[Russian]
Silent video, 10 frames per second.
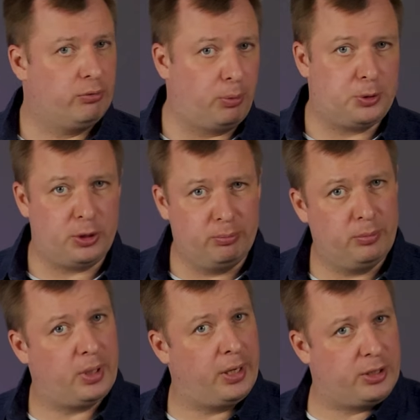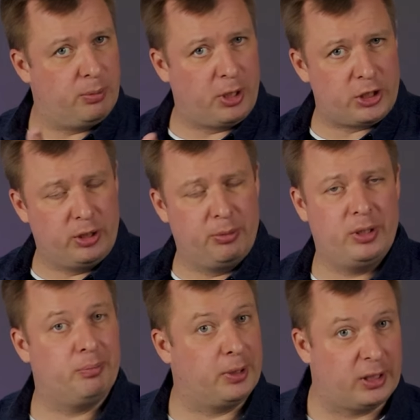В общем, эти башни
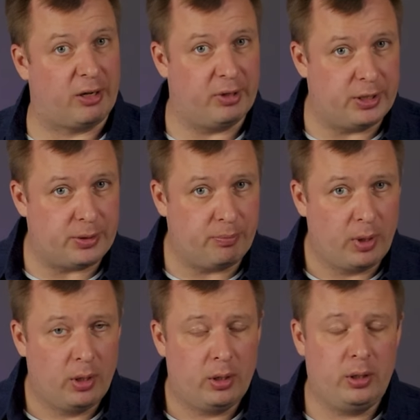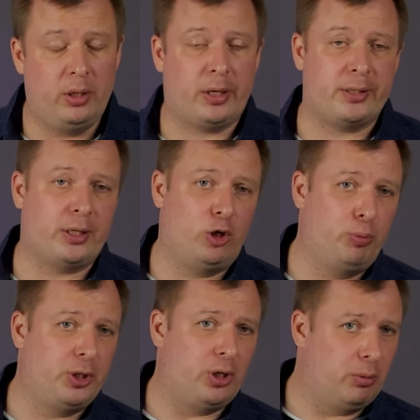мне понравились. И хотя
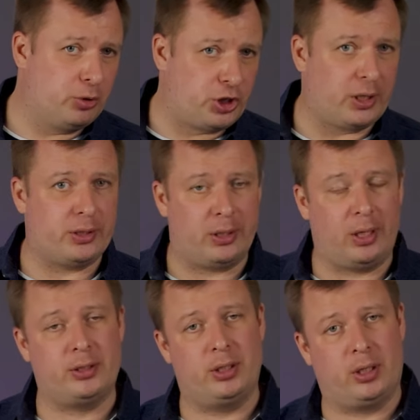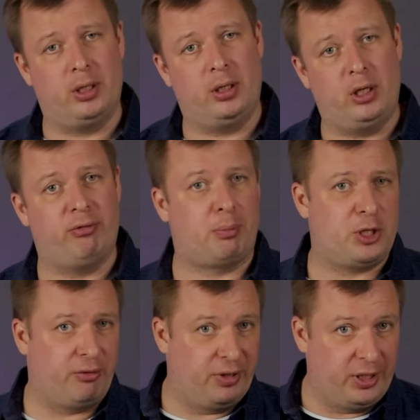любителям джаза, классики и
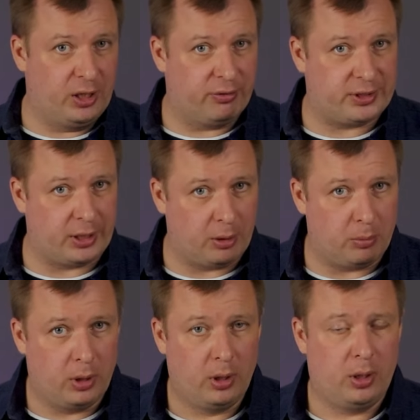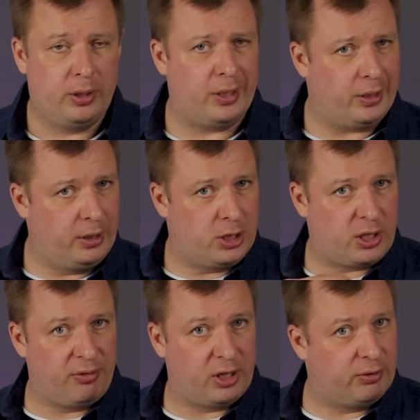вообще винила в целом – я их
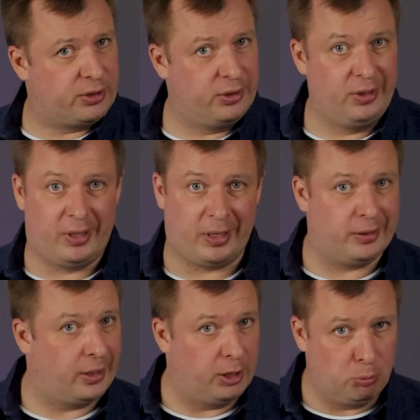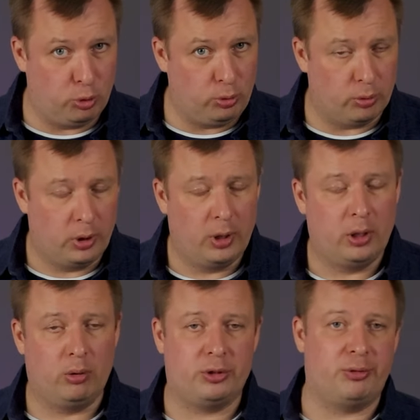советовать никогда не буду,
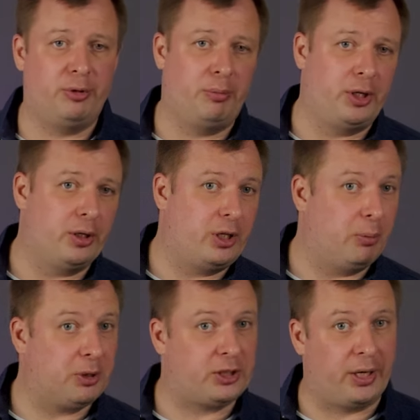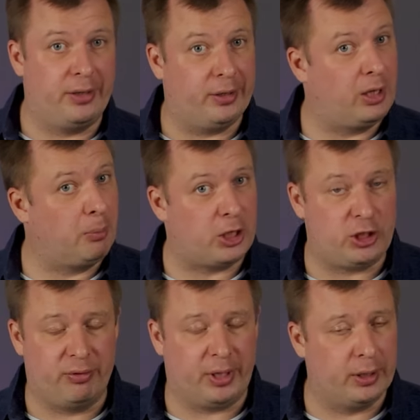но, тем не менее, для построения
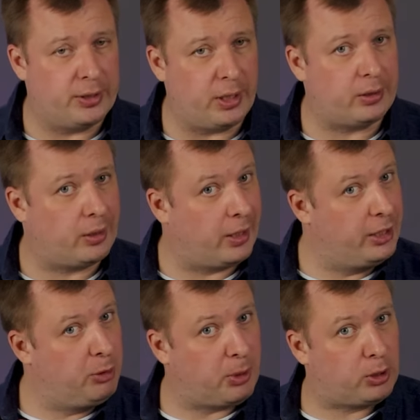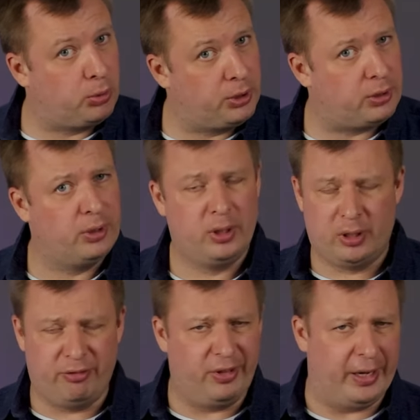домашнего кинотеатра они подходят
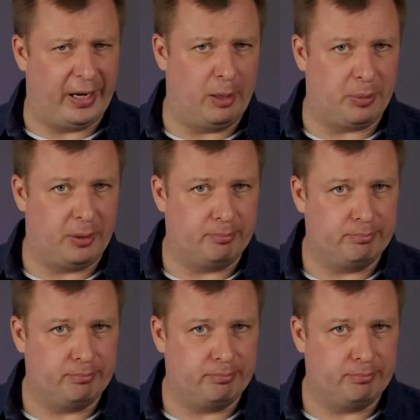великолепно.